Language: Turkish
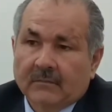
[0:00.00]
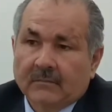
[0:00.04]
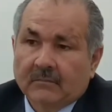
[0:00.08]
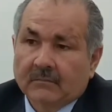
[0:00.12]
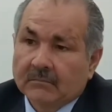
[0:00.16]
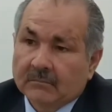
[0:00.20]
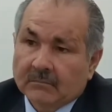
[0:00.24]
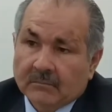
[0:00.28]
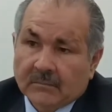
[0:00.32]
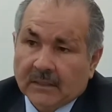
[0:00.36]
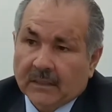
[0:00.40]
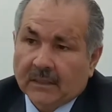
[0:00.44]

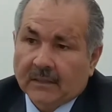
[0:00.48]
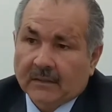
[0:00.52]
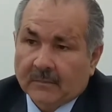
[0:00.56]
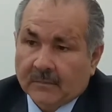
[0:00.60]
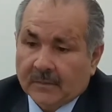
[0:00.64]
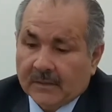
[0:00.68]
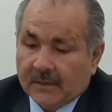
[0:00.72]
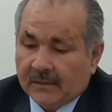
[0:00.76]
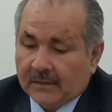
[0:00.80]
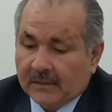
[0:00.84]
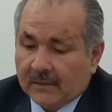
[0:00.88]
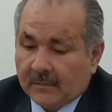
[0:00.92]
Yani
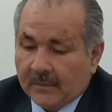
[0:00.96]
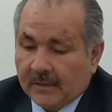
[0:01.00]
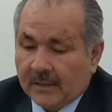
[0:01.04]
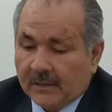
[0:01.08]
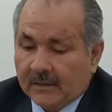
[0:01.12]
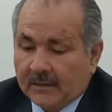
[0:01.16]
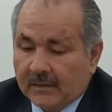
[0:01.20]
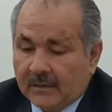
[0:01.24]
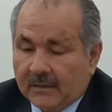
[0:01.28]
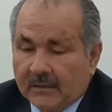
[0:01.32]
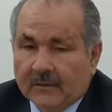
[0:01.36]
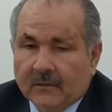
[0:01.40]
belki, belki
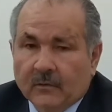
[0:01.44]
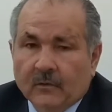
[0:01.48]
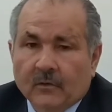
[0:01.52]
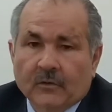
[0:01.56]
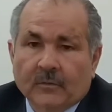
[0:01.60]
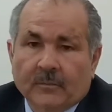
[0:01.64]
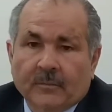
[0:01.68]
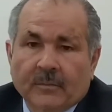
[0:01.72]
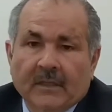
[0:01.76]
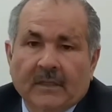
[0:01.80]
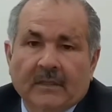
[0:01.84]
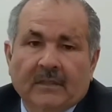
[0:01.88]
200,
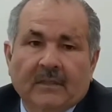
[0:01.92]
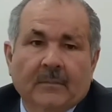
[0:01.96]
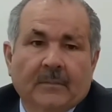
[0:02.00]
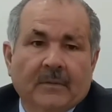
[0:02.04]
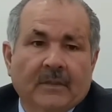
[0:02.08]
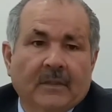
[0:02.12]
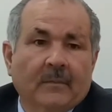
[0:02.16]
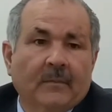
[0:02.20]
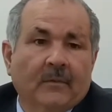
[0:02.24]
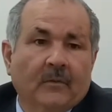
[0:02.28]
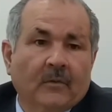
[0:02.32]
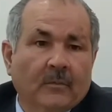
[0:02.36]
belki 1
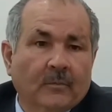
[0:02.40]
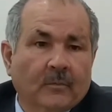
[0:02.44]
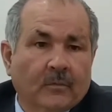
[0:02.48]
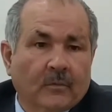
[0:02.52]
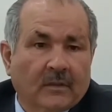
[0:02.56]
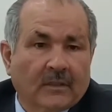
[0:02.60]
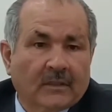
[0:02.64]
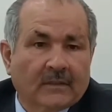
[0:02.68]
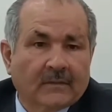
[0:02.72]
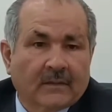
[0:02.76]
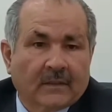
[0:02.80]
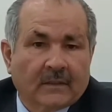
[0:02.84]
milyon puanı
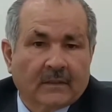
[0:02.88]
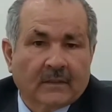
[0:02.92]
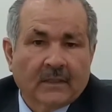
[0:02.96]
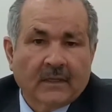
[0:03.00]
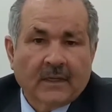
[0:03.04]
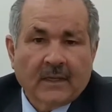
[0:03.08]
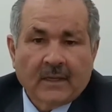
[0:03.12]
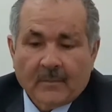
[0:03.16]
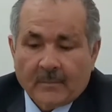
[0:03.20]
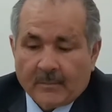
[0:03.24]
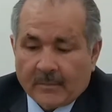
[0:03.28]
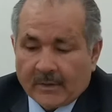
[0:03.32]
var.
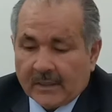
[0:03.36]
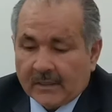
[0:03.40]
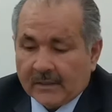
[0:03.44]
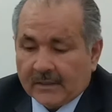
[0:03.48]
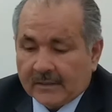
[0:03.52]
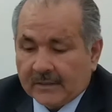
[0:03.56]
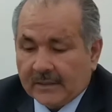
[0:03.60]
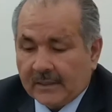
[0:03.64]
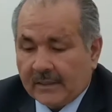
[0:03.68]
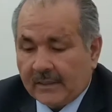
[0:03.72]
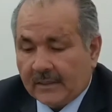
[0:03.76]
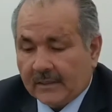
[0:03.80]
Belki de
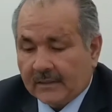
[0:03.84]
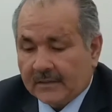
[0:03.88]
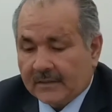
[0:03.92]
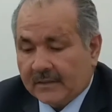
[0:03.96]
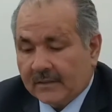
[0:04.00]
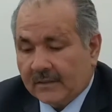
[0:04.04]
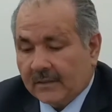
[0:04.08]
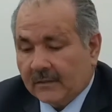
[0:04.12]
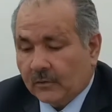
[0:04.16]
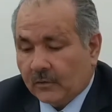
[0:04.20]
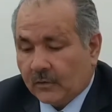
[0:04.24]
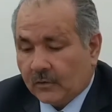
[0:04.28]
eksiye
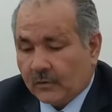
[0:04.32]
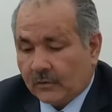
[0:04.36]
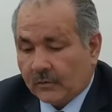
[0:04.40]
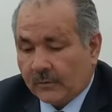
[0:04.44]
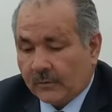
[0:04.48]
düştü.